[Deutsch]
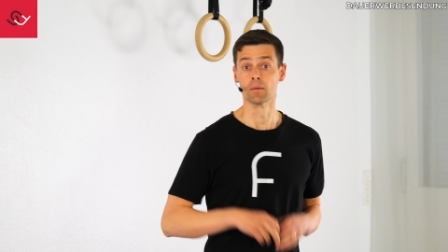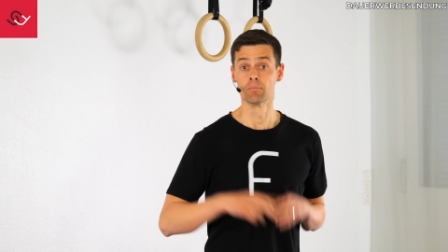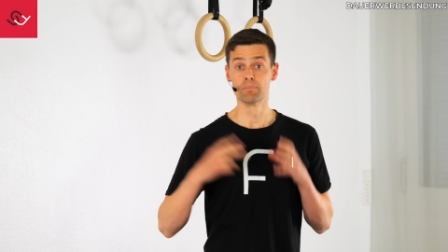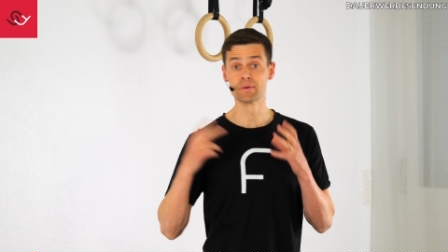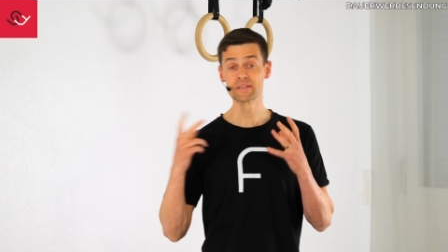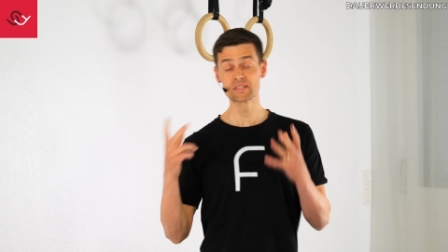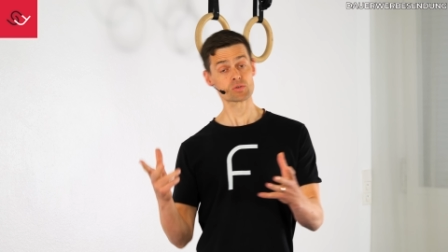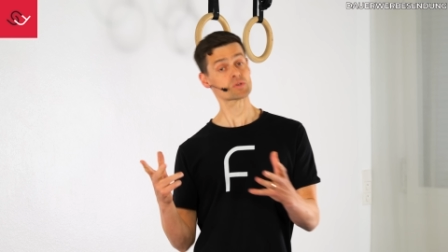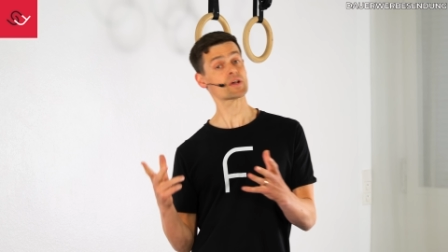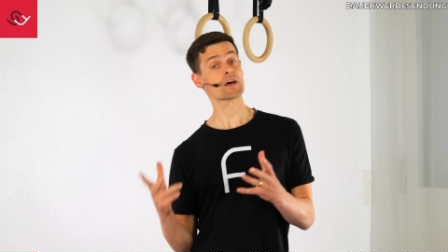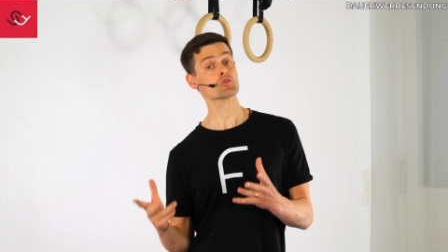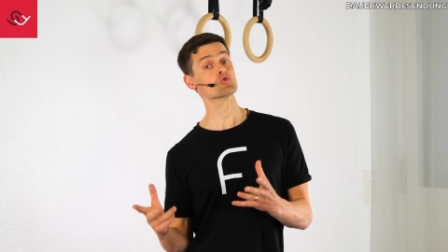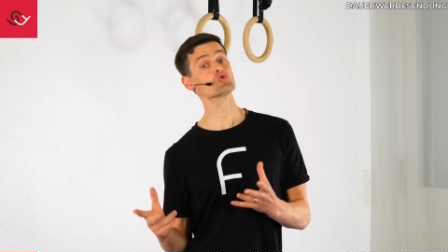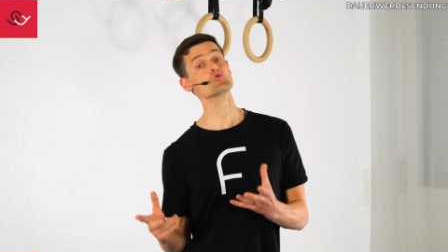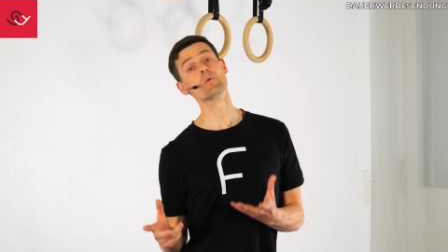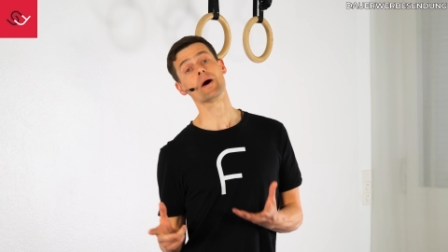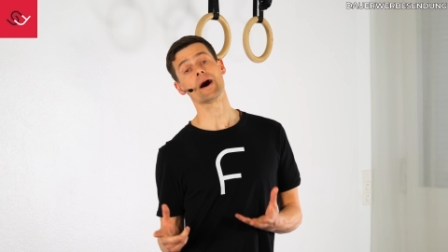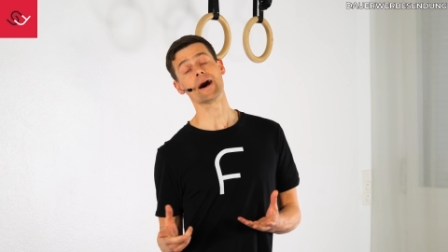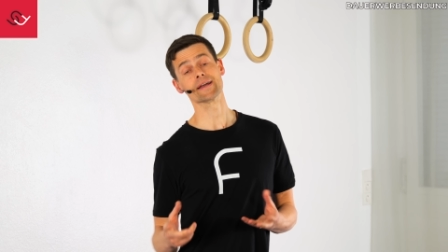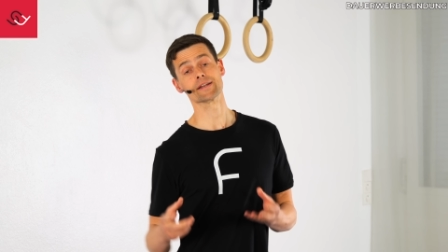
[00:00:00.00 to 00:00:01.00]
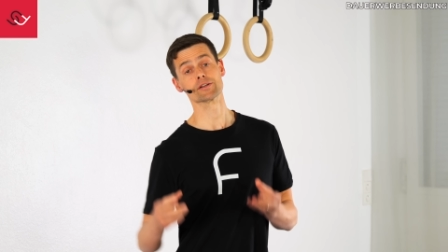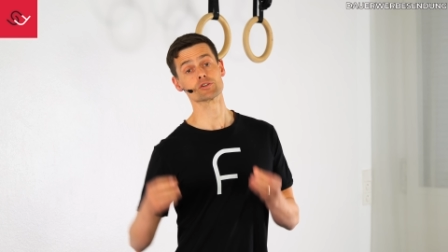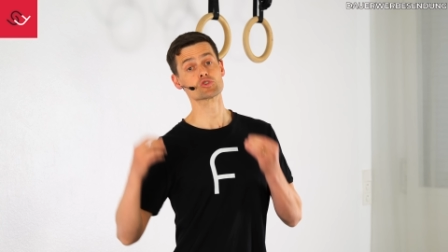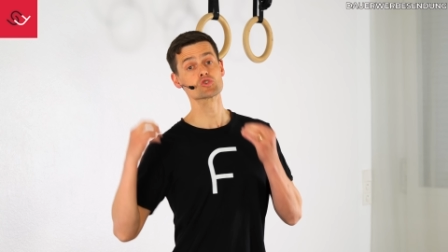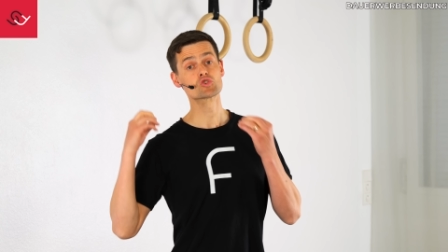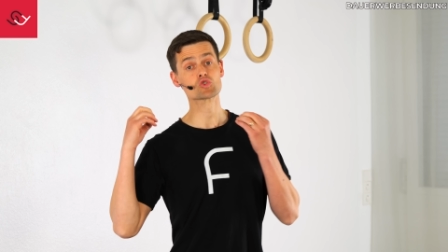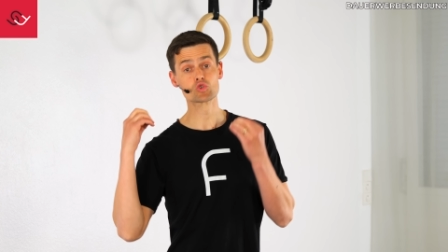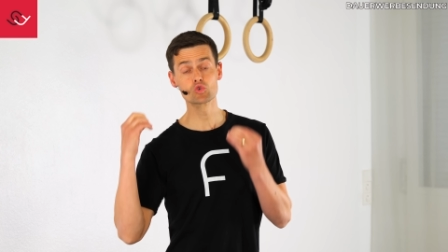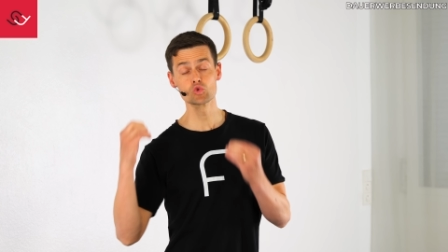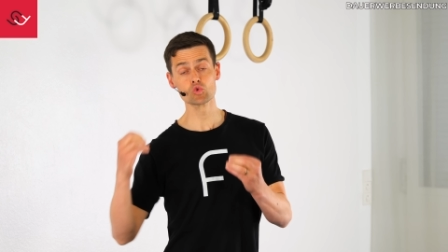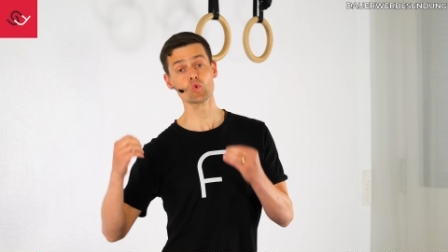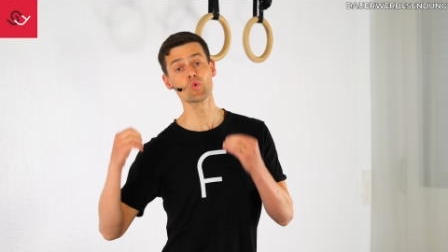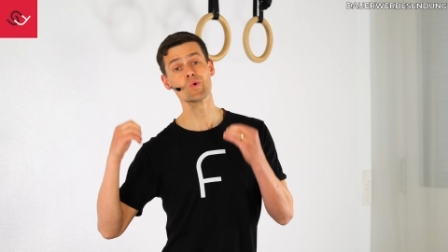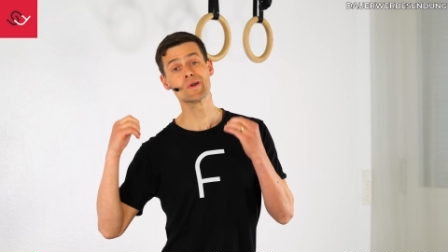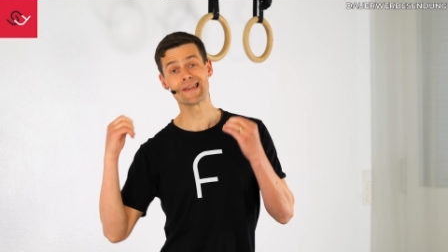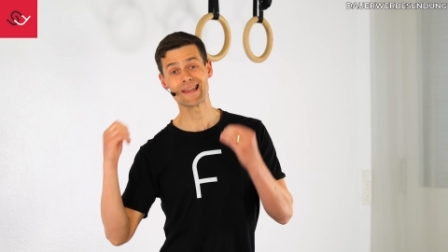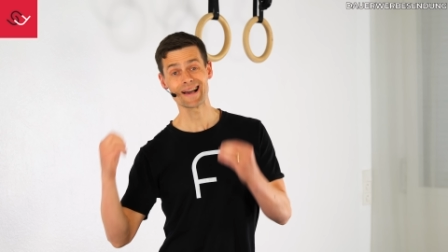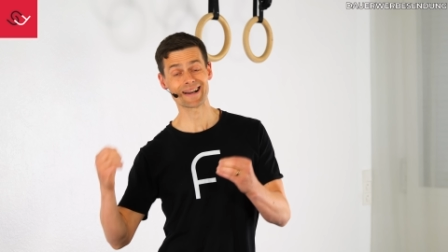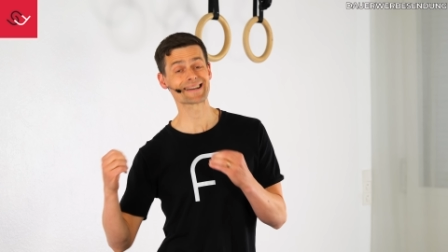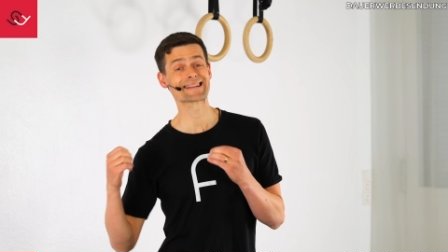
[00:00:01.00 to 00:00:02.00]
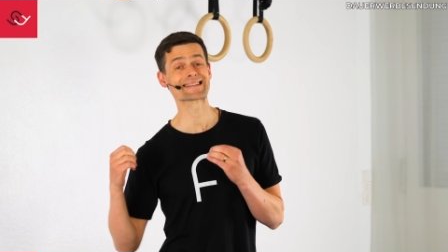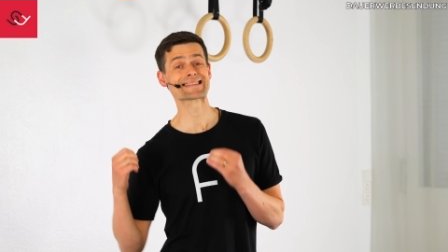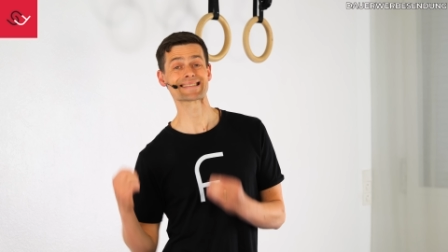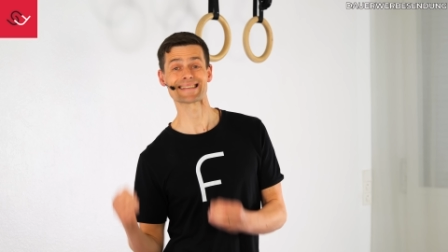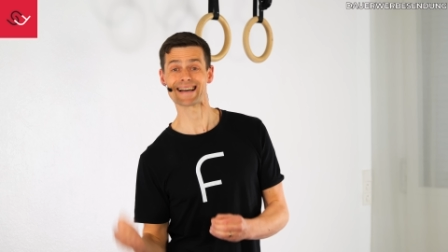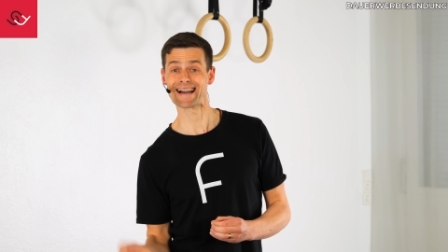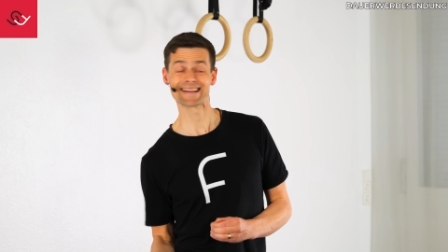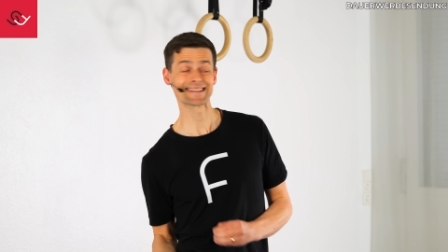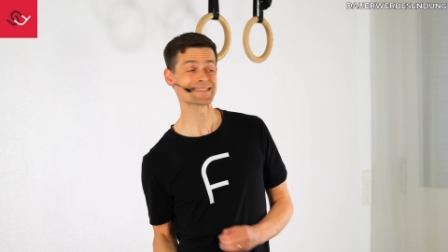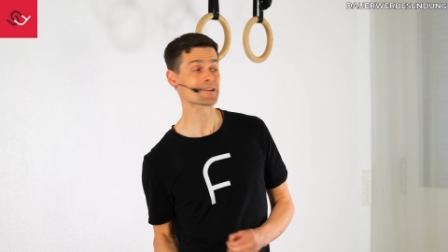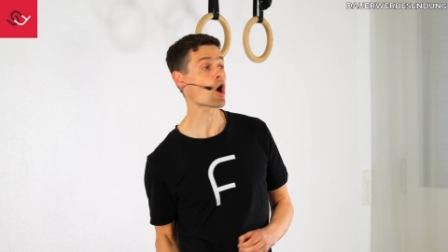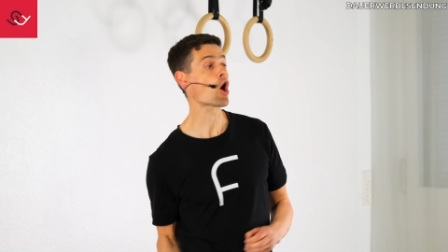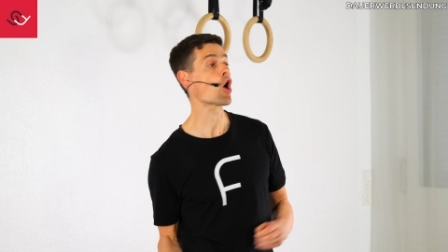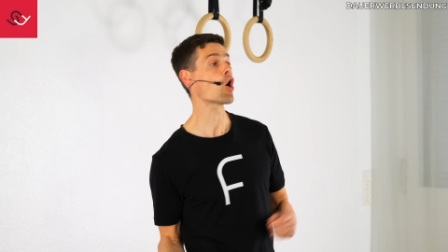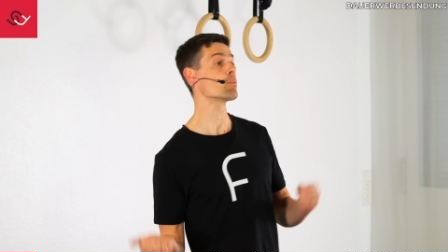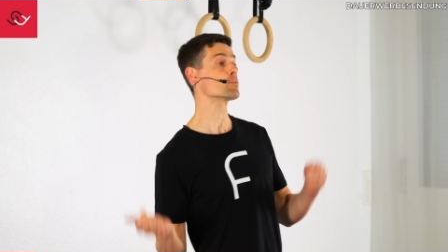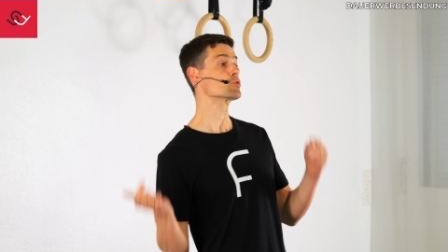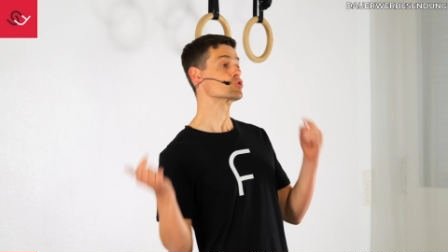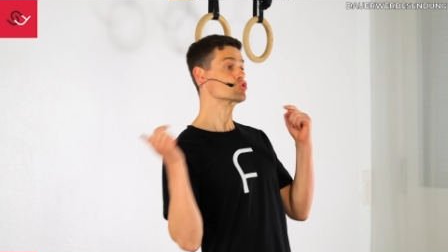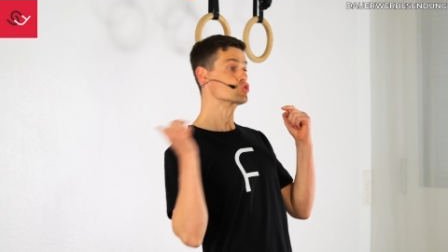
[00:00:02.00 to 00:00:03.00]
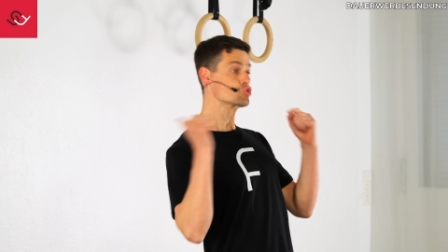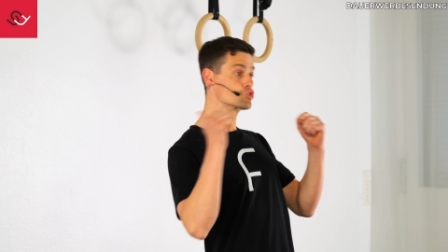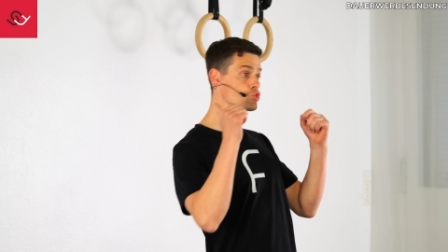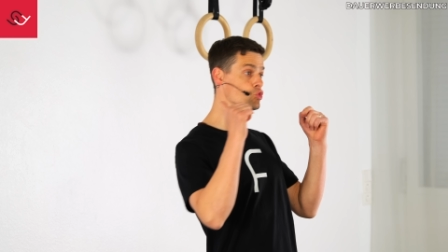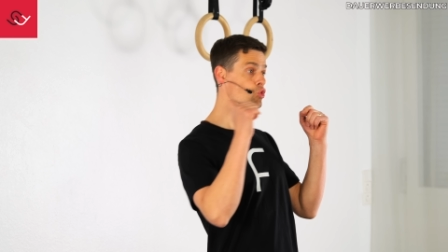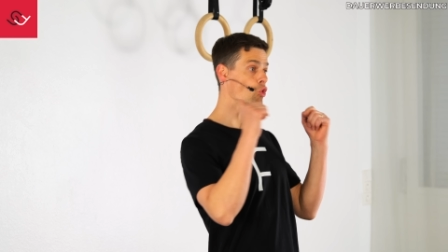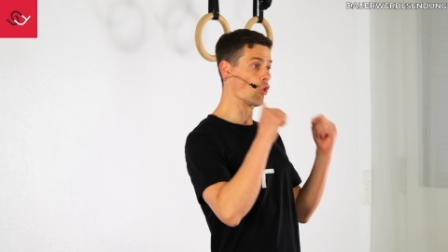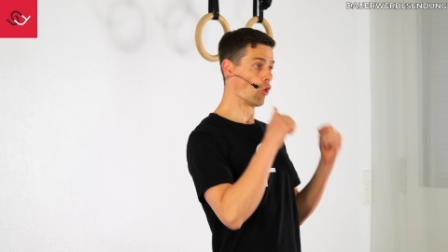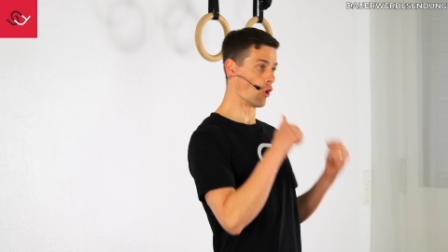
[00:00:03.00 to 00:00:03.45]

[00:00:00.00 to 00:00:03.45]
Bist du dann über einen zu langen Zeitraum zu